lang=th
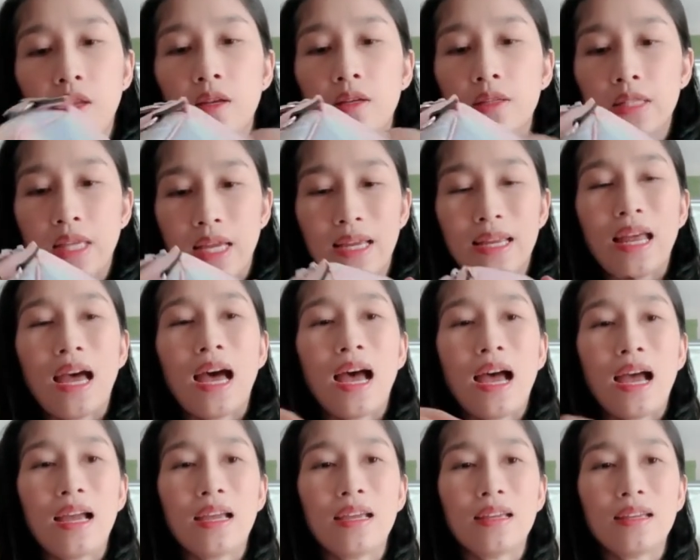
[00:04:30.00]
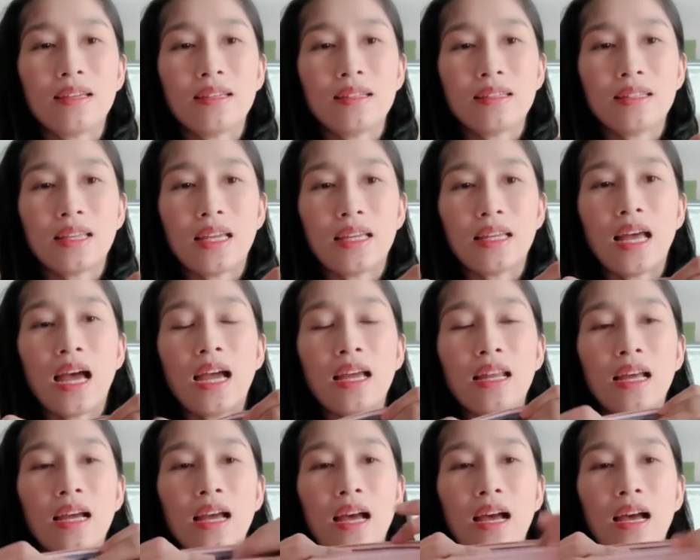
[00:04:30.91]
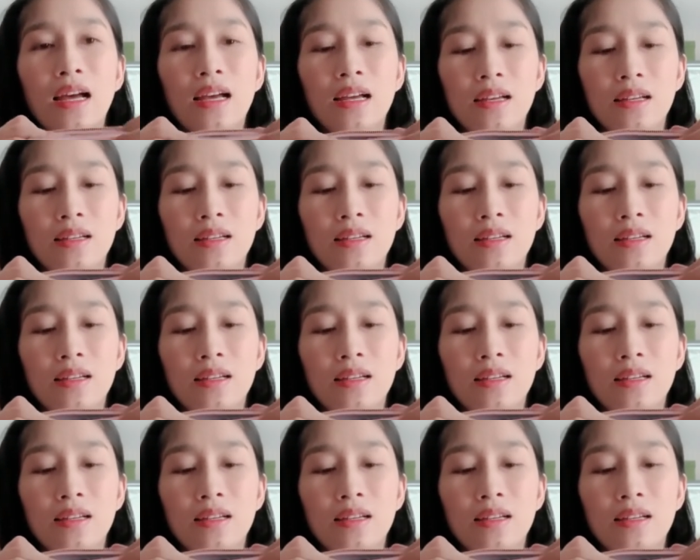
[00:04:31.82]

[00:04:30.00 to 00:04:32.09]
ใส่ได้ใส่ได้นะคะ